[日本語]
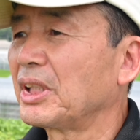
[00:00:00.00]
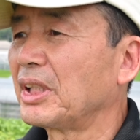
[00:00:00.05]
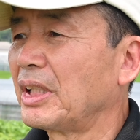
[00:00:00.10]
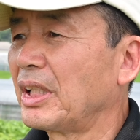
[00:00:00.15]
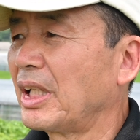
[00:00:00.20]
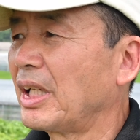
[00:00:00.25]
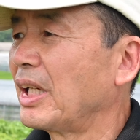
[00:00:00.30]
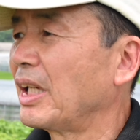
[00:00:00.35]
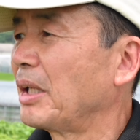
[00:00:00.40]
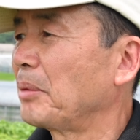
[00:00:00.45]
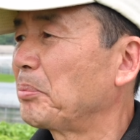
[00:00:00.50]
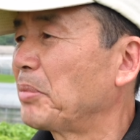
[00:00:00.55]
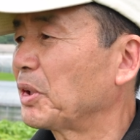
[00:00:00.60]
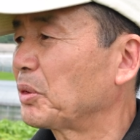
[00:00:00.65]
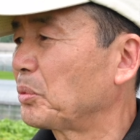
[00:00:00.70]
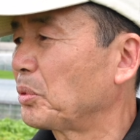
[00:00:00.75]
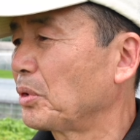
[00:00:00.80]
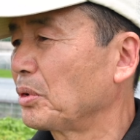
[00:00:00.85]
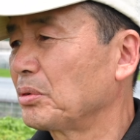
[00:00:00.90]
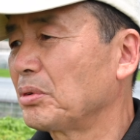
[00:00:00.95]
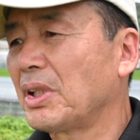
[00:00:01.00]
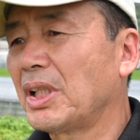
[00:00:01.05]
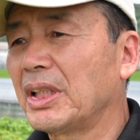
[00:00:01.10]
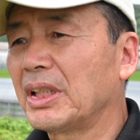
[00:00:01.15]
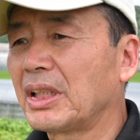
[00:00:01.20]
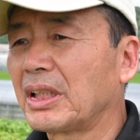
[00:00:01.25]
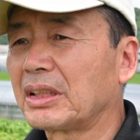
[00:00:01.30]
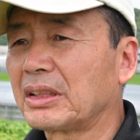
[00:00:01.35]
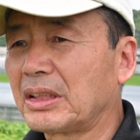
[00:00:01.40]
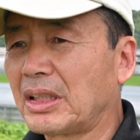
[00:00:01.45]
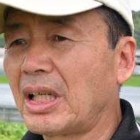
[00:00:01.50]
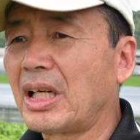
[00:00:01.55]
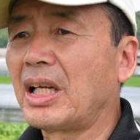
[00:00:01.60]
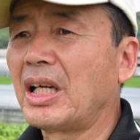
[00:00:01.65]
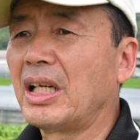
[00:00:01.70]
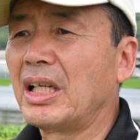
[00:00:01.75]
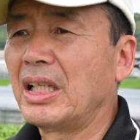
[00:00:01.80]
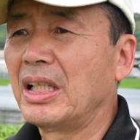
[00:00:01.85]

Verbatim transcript: ねやっぱこれぐらいだったら